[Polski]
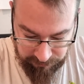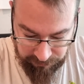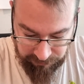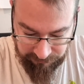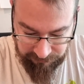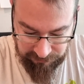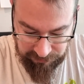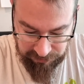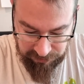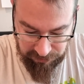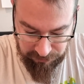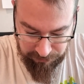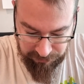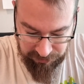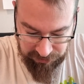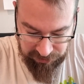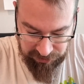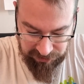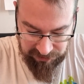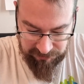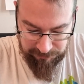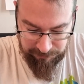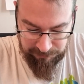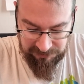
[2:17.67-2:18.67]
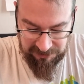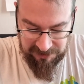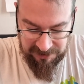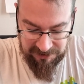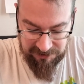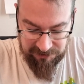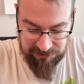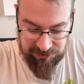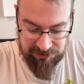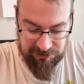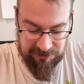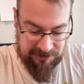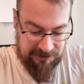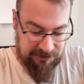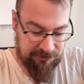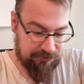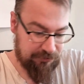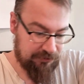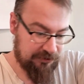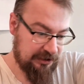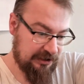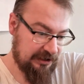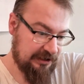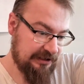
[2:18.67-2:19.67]
powinno być ich 5, a
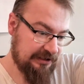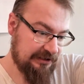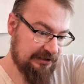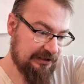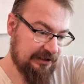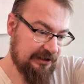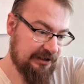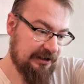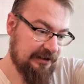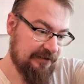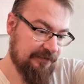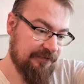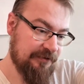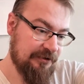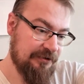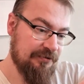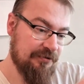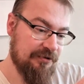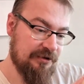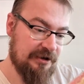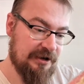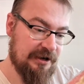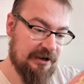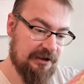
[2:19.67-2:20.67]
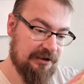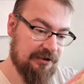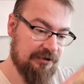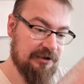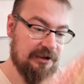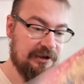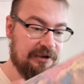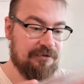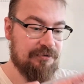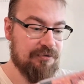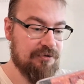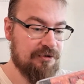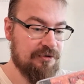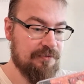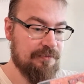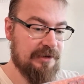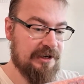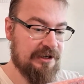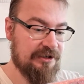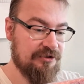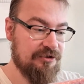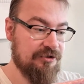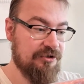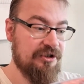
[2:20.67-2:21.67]
tutaj jest taka figurka, na którą
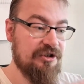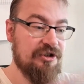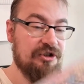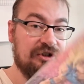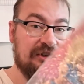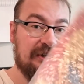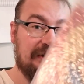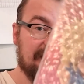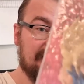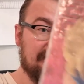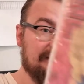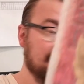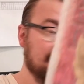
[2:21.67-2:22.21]
bardzo liczę.